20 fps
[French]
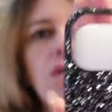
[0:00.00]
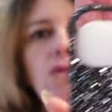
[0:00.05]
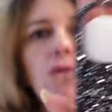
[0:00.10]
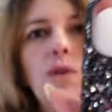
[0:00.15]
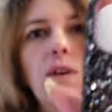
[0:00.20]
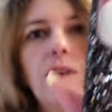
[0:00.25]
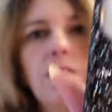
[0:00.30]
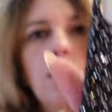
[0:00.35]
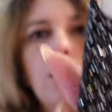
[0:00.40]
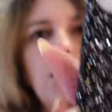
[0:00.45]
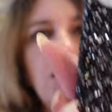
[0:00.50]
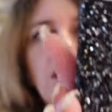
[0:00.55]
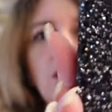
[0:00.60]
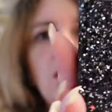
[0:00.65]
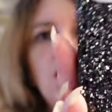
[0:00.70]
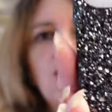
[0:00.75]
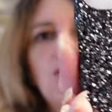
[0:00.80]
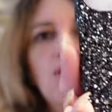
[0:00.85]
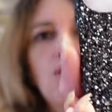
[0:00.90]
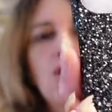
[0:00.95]
Donc, elle s'est pris
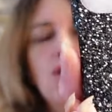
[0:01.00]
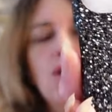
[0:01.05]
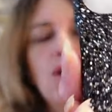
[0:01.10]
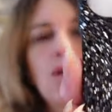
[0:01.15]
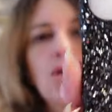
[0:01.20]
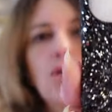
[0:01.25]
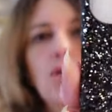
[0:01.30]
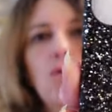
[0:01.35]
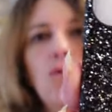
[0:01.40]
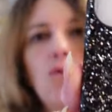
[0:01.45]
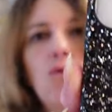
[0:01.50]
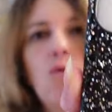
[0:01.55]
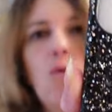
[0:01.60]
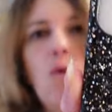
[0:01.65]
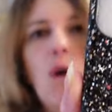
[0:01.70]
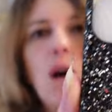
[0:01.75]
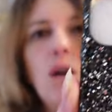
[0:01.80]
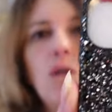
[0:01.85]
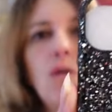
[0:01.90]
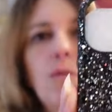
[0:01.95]
une coque euh,
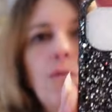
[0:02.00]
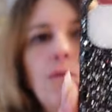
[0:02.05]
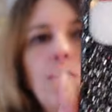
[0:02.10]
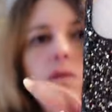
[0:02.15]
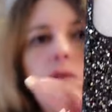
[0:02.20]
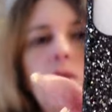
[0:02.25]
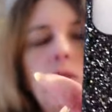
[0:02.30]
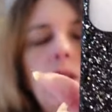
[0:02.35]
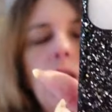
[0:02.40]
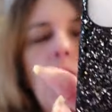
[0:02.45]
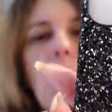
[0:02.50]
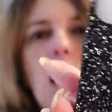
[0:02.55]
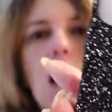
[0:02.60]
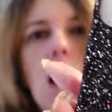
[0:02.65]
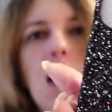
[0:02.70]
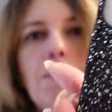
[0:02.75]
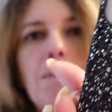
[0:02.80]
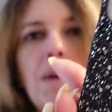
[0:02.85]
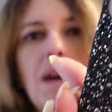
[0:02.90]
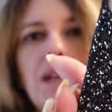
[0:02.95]
noire comme ceci,
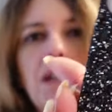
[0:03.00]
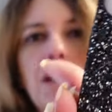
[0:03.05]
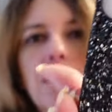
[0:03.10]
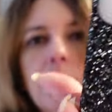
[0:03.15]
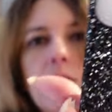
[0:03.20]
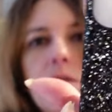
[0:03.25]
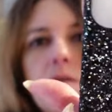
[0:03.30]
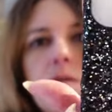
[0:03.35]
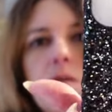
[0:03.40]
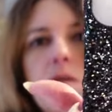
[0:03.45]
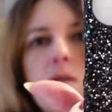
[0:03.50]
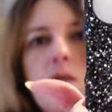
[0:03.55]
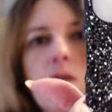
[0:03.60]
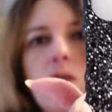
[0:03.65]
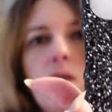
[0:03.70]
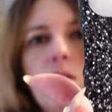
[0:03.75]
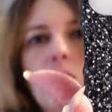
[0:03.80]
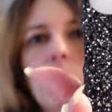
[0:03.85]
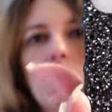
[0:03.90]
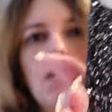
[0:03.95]
à paillettes.
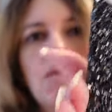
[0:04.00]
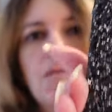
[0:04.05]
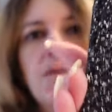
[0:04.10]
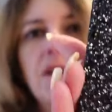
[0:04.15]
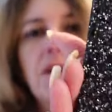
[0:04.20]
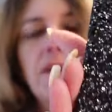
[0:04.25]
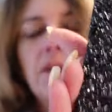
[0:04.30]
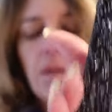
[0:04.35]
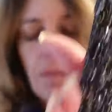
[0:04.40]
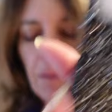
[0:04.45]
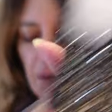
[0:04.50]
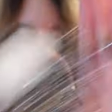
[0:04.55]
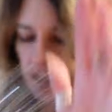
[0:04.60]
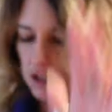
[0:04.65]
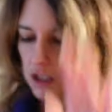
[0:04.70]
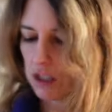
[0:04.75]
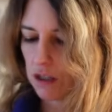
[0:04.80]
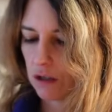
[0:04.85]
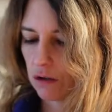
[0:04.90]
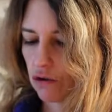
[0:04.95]
Bien
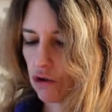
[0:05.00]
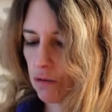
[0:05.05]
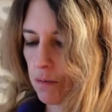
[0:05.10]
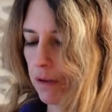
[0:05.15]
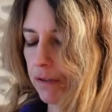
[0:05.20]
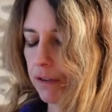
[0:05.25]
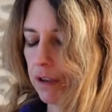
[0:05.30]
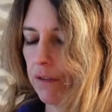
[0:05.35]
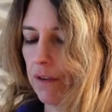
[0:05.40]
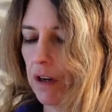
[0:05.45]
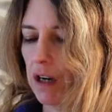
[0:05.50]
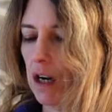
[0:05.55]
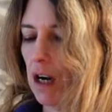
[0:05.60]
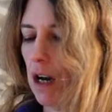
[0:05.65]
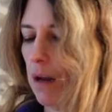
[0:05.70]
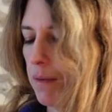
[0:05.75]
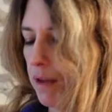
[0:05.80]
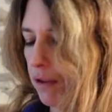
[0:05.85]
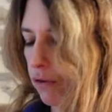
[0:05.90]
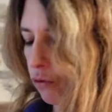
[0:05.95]
sympathique. Je pense qu'elle va
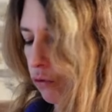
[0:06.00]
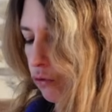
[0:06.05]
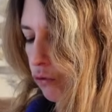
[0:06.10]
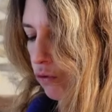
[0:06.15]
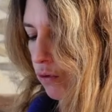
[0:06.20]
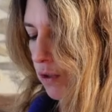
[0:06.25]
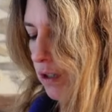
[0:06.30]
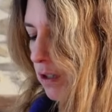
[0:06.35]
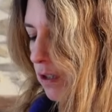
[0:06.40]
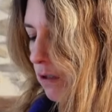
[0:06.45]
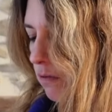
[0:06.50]
la mettre tout de suite.